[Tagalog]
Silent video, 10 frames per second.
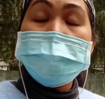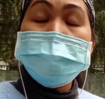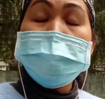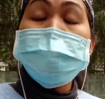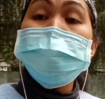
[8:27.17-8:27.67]

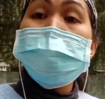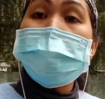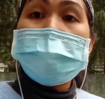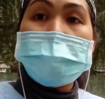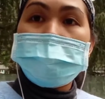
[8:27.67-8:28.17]
hindi ko 'to
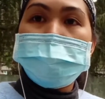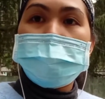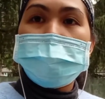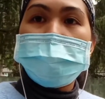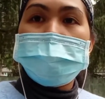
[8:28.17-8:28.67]

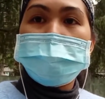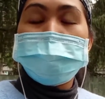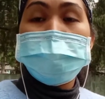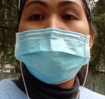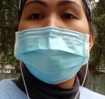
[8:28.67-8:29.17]
magagawa
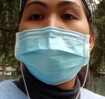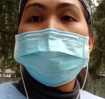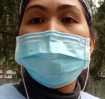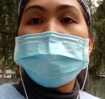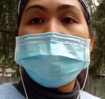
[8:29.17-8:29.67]
kung
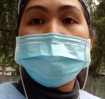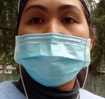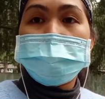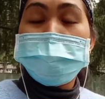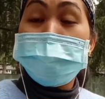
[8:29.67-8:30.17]

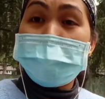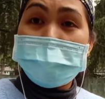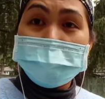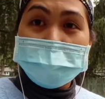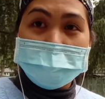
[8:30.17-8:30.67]
hindi kung
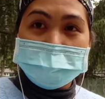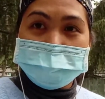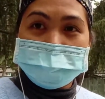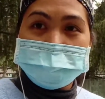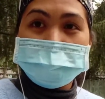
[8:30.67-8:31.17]
walang guide
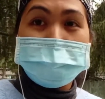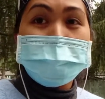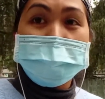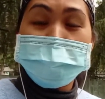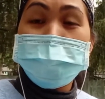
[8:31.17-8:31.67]
sa
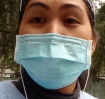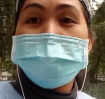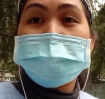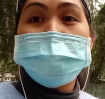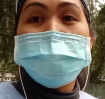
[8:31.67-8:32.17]

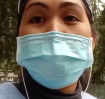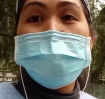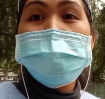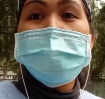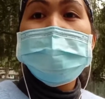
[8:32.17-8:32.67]
Panginoon at
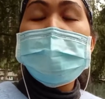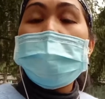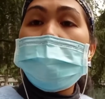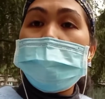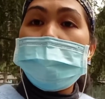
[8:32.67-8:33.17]
kung
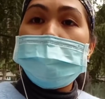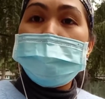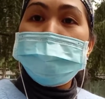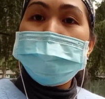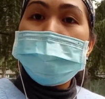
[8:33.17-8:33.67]
um,